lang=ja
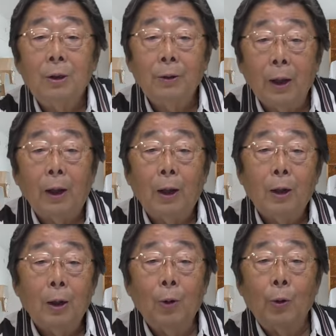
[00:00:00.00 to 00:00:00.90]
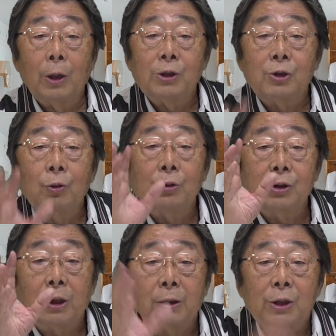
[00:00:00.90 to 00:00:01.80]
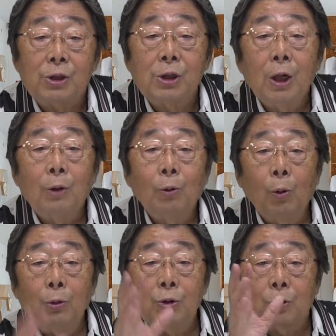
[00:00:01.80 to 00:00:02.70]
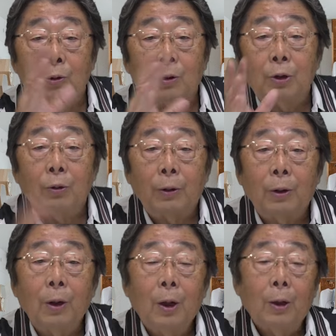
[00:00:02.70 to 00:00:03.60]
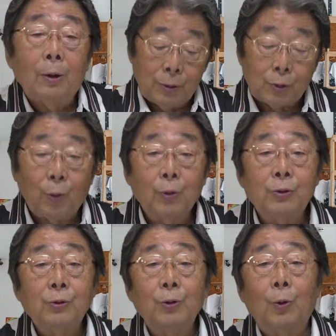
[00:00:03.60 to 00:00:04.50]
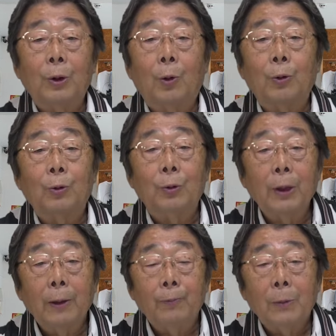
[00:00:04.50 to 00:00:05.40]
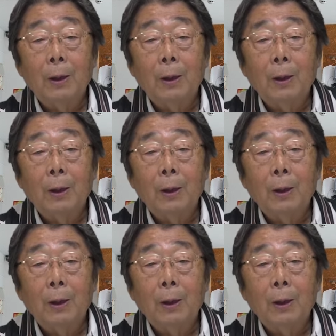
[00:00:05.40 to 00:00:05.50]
ね、親に仕送りしたっていいし、脳に使ったっていいわけで、そういうようなことをね、